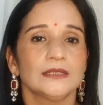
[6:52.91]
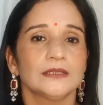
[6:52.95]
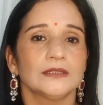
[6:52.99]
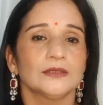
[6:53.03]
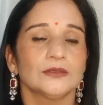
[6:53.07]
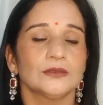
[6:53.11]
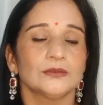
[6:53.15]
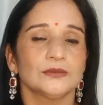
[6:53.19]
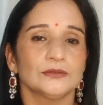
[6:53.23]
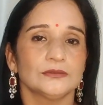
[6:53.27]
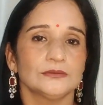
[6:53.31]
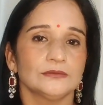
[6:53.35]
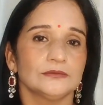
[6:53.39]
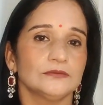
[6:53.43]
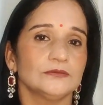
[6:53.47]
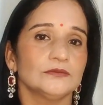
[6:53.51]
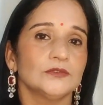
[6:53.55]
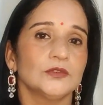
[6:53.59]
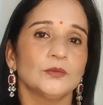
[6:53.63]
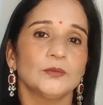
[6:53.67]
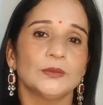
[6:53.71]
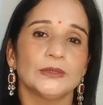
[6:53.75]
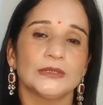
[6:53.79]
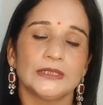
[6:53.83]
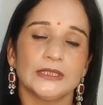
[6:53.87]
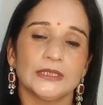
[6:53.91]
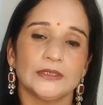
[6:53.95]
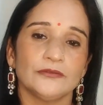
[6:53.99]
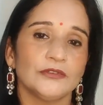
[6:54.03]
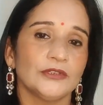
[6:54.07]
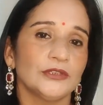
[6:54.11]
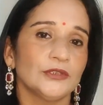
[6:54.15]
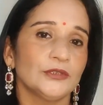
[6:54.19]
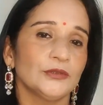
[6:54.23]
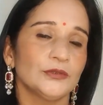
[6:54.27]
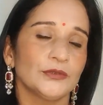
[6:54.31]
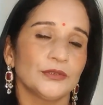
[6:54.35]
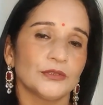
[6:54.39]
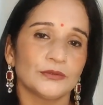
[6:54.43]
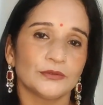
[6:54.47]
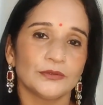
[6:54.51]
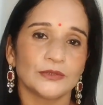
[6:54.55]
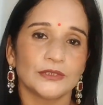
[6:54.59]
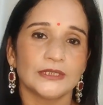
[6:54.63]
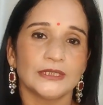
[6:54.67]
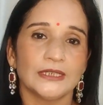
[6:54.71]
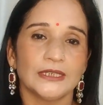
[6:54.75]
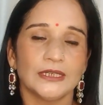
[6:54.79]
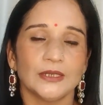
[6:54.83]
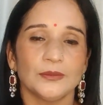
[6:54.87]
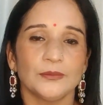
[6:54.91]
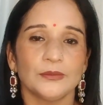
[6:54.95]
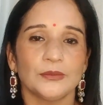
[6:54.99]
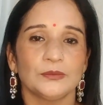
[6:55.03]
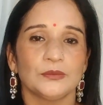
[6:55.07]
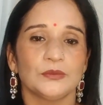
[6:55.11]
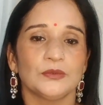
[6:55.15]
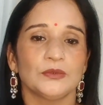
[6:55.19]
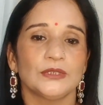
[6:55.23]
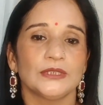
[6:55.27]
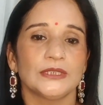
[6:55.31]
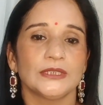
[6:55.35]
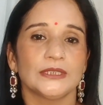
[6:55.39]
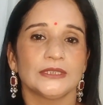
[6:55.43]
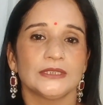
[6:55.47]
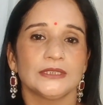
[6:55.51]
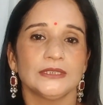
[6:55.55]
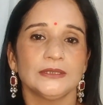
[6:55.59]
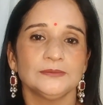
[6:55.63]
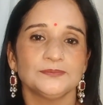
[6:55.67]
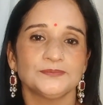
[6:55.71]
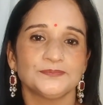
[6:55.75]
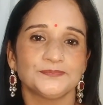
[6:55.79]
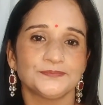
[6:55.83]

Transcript: तो वो बता वीडियो रिकॉर्ड करना मैं भूल गई थी